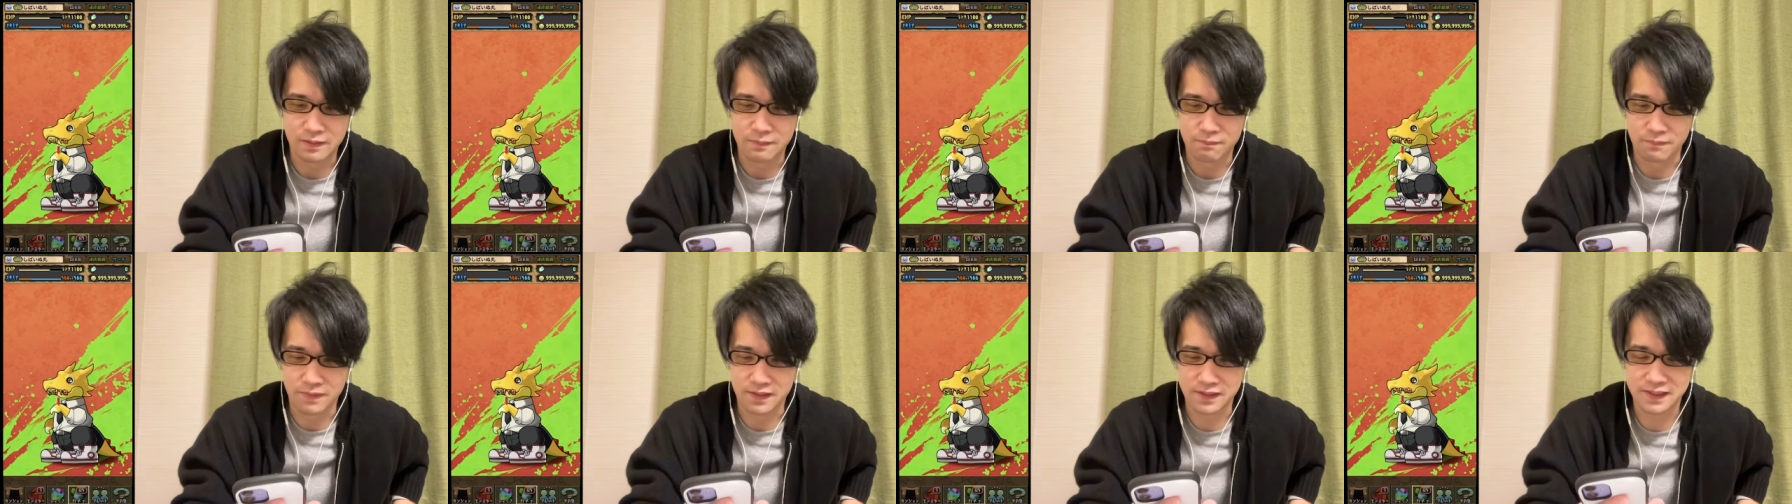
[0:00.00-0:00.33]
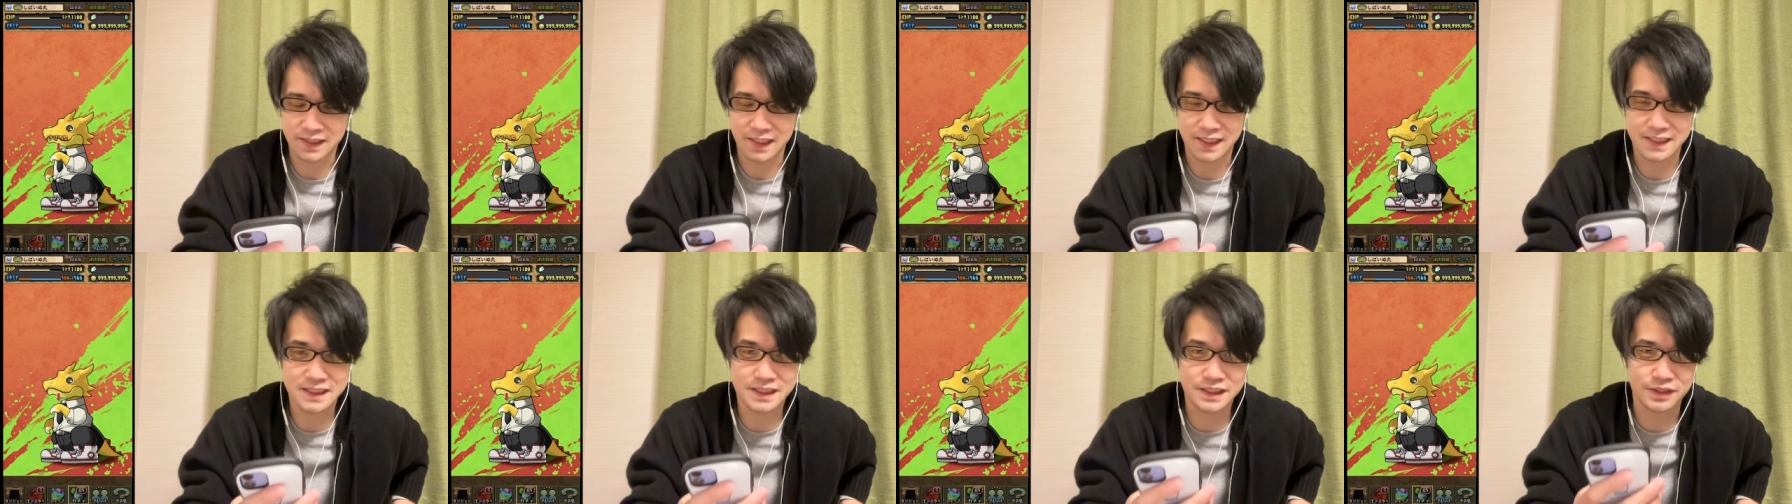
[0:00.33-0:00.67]
ま
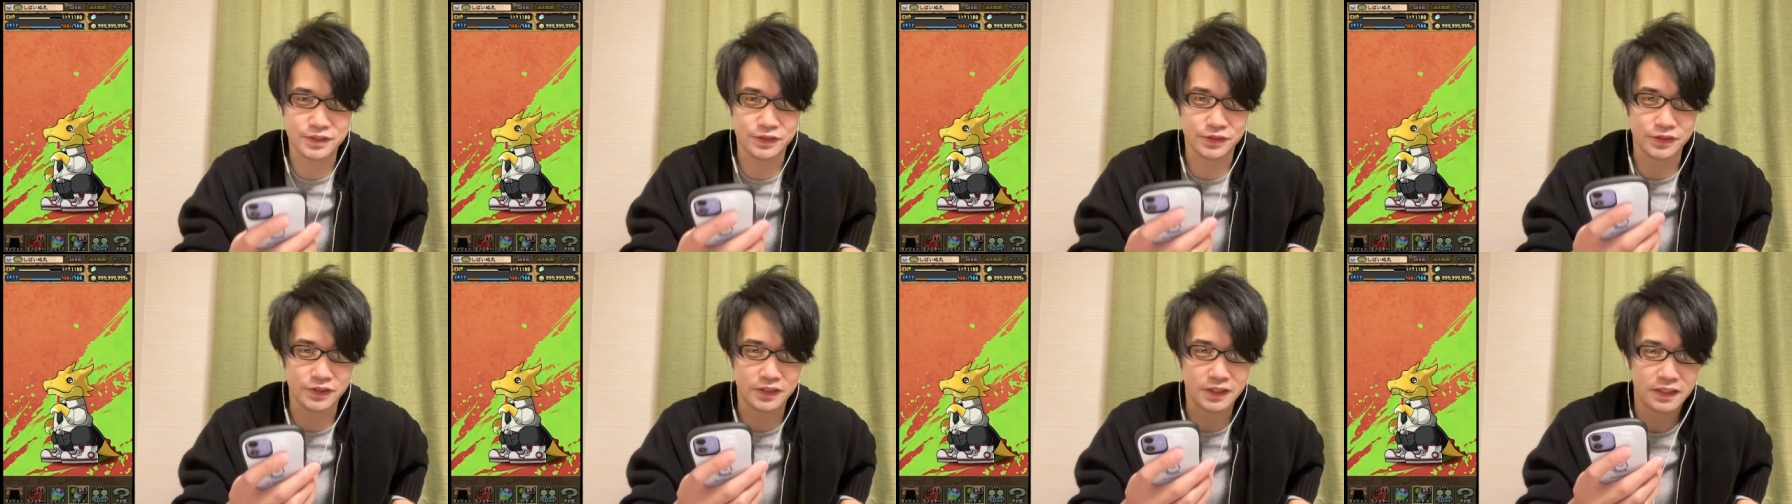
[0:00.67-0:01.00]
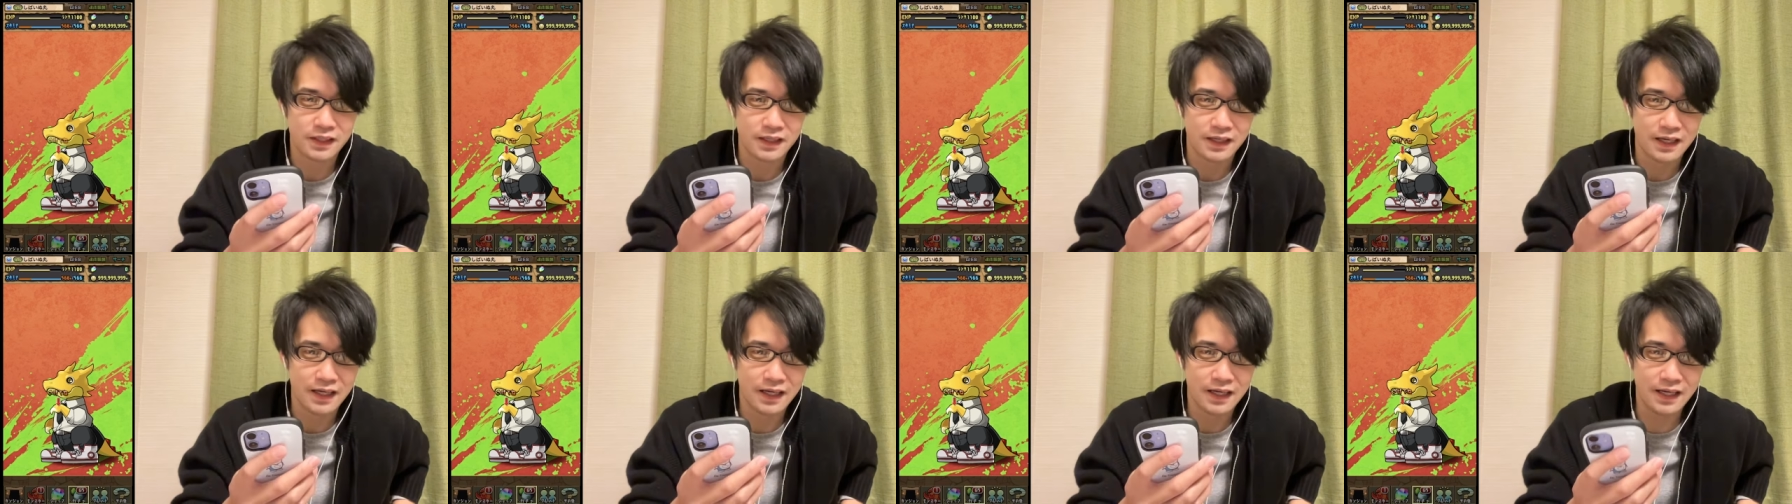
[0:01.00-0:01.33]
さしく、
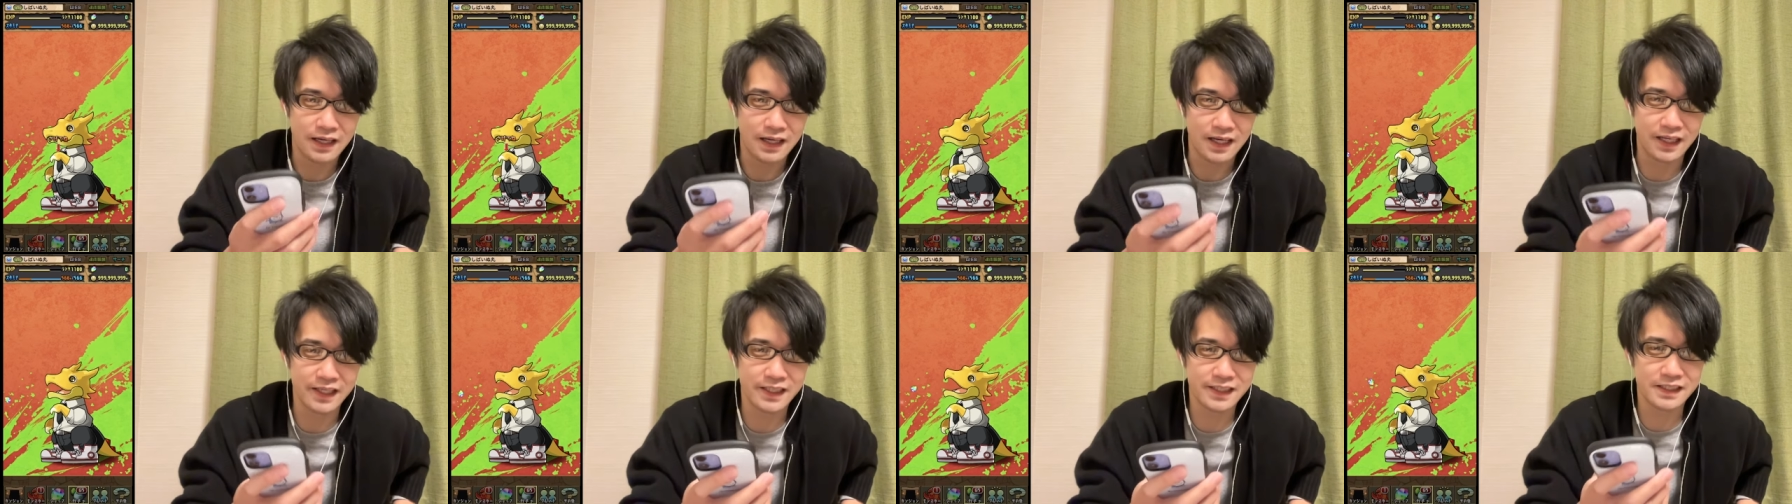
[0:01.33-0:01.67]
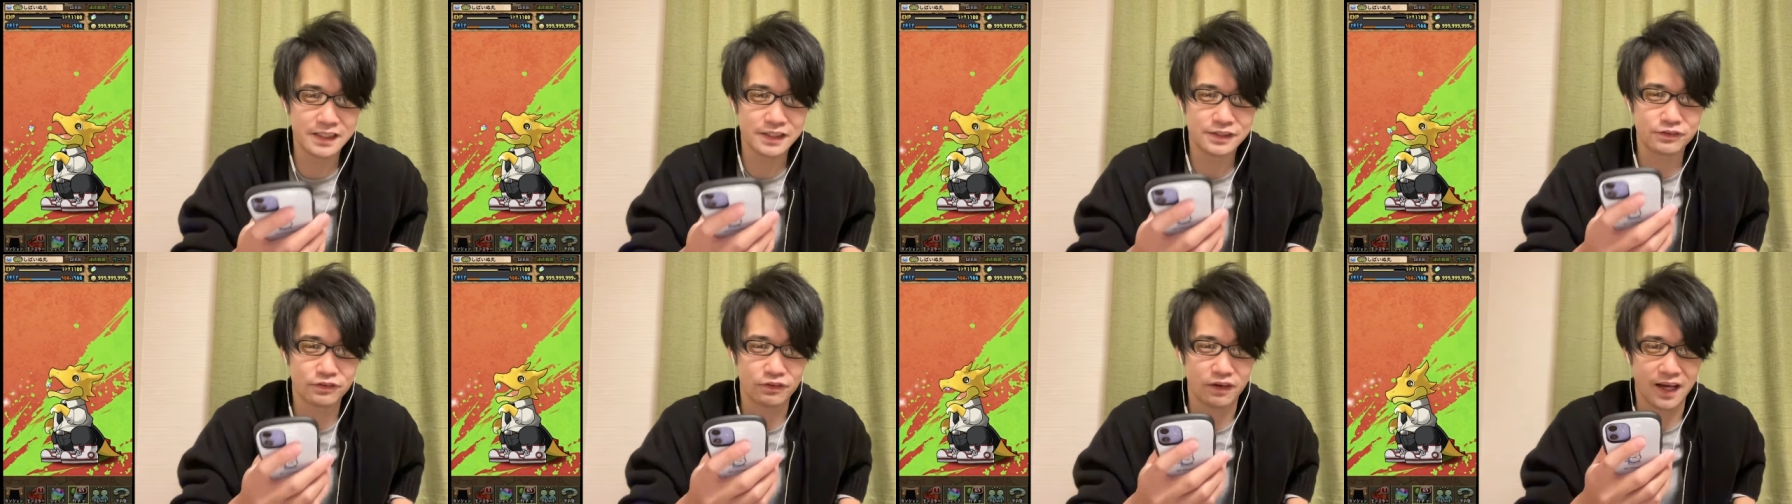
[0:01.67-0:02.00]
愛
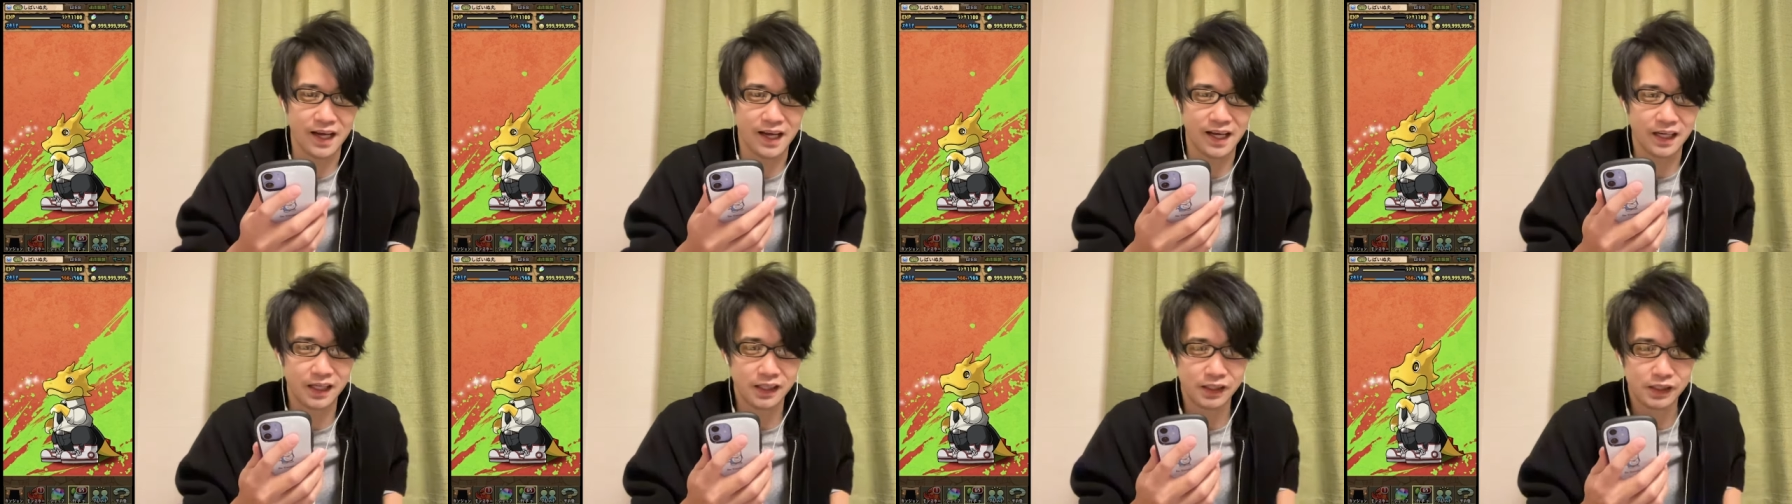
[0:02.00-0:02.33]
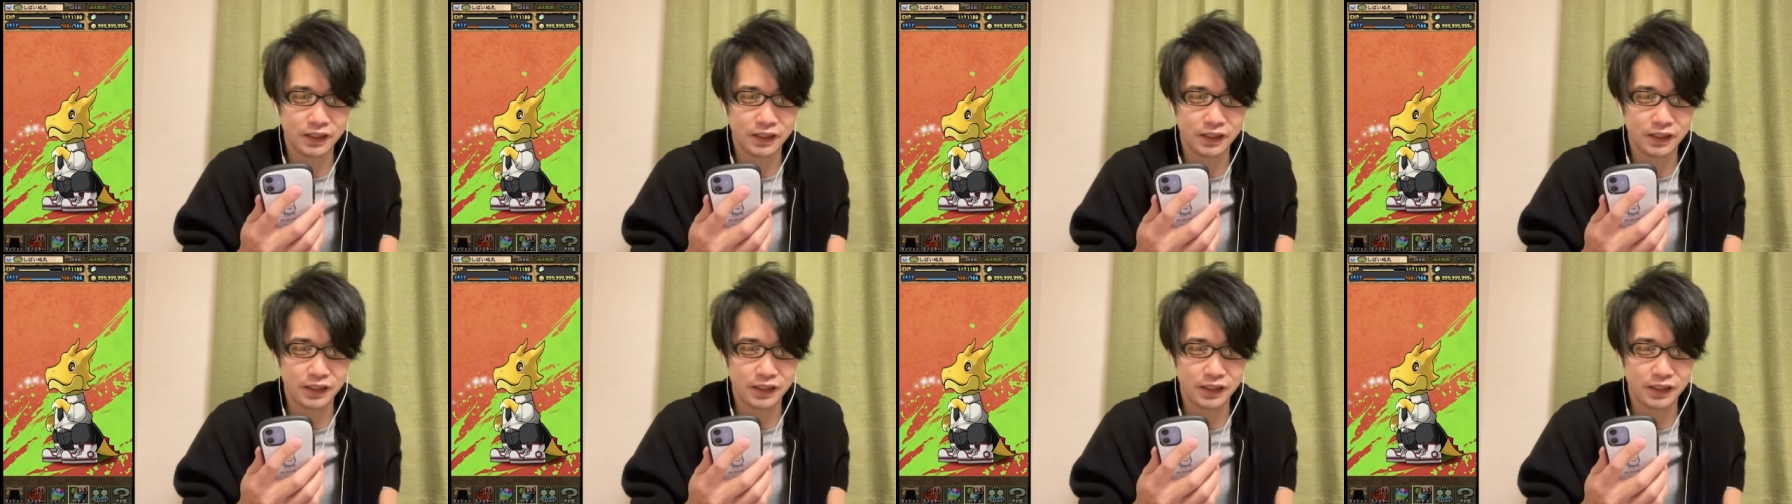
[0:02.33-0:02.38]
ですわ